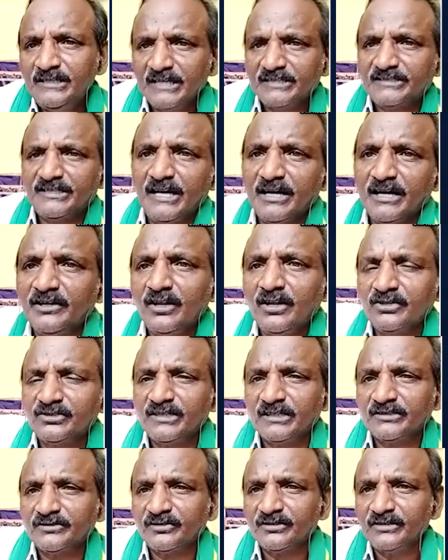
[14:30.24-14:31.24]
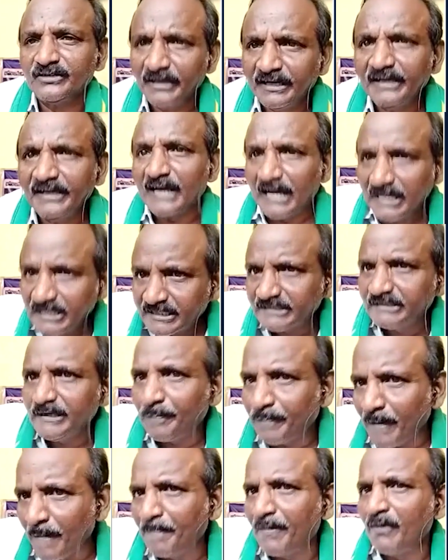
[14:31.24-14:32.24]
ఎస్సీలకు నాలుగు శాతం అంటే
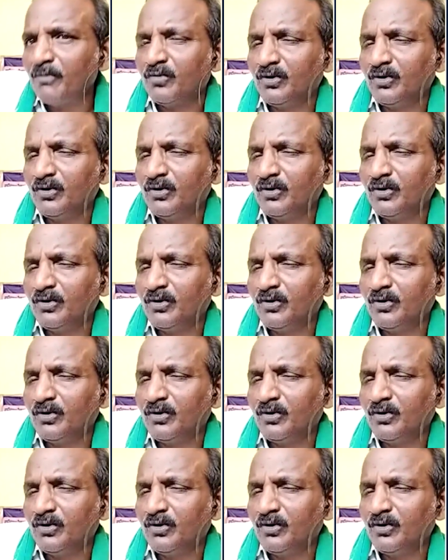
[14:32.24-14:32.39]
రాజకీయ పబ్బం